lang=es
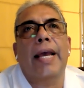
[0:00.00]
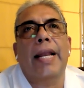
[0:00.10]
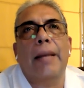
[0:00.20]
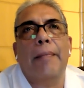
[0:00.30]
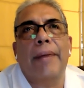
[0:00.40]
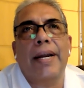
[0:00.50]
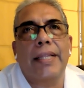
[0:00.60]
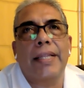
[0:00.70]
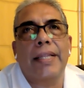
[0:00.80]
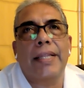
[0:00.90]
en la
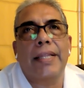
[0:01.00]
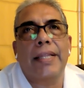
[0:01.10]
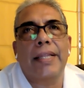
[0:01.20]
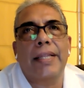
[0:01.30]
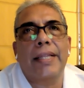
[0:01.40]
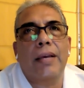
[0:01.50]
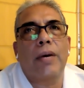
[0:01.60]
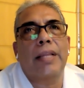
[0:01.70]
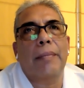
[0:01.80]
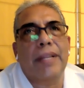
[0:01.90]
parte o en
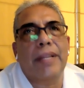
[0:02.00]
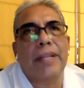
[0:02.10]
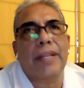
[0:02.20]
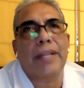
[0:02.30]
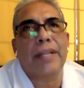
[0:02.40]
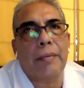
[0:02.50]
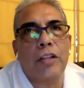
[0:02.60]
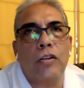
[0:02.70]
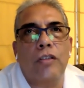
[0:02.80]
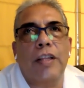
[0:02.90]
el departamento de
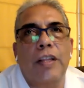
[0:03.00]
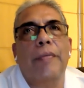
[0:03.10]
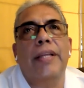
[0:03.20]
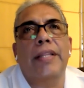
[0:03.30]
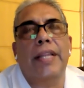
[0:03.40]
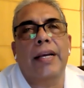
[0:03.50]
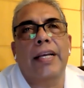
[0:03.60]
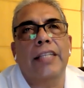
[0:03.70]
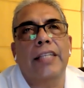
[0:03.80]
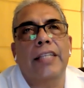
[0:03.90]
oftalmopediatría.
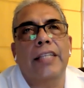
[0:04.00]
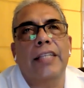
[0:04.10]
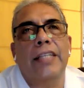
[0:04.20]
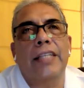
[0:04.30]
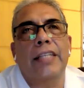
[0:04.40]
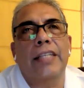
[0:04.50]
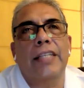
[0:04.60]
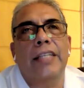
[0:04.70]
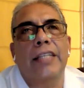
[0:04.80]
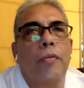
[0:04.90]
Es sumamente
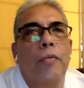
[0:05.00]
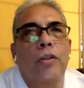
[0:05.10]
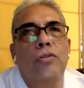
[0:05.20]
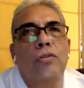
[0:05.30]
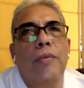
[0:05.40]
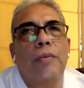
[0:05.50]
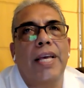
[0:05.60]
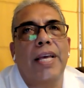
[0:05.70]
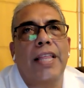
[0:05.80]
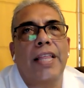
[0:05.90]
importante
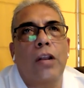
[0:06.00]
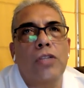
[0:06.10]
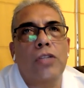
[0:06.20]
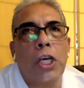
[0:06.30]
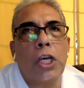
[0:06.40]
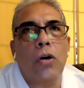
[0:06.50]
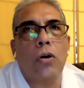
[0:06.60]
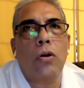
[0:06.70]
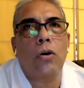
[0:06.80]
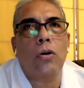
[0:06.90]
porque no se olviden que de
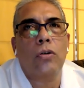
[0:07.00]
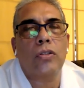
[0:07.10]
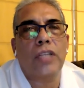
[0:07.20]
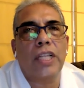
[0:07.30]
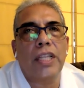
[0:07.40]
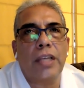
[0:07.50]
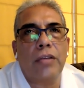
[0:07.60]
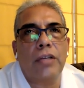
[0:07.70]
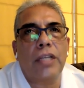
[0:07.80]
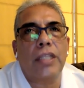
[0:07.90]
los cinco
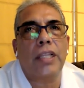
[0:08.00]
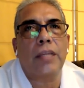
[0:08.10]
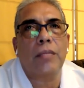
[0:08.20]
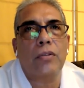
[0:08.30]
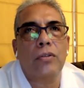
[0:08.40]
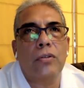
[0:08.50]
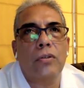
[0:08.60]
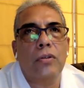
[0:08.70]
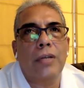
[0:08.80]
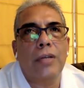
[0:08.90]
sentidos que
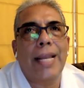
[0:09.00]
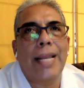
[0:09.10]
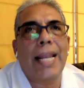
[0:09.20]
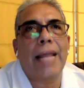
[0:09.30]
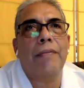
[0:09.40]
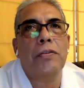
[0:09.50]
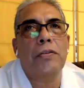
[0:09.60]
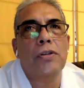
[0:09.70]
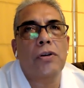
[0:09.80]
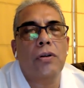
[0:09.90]
tenemos, la
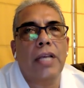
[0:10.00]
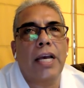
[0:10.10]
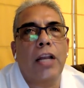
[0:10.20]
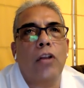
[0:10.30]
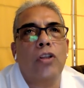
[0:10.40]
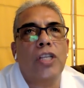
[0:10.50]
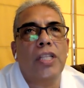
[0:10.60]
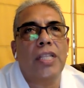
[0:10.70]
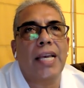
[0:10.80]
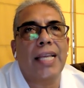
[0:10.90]
visión da el
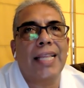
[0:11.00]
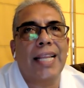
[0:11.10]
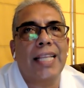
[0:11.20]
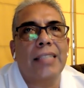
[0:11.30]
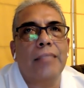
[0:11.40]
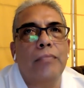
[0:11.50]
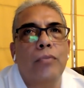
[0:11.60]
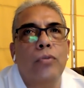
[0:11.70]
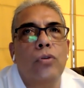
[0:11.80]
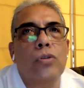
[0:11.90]

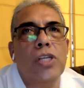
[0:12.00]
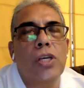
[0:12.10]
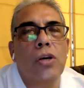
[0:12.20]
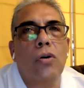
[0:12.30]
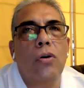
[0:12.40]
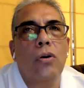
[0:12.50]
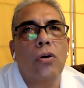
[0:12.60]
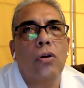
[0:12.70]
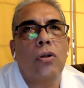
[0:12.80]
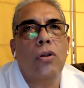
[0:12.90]
83.5
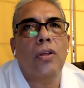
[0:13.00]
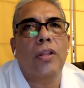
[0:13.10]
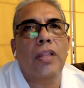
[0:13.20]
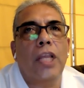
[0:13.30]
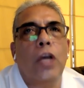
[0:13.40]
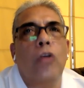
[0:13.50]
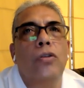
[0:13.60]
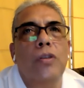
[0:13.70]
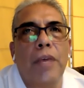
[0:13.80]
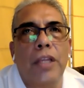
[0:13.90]
de
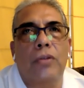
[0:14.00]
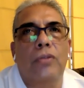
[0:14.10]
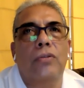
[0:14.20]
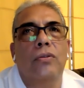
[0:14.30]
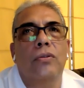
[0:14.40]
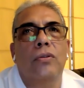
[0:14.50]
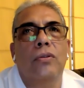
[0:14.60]
conocimientos.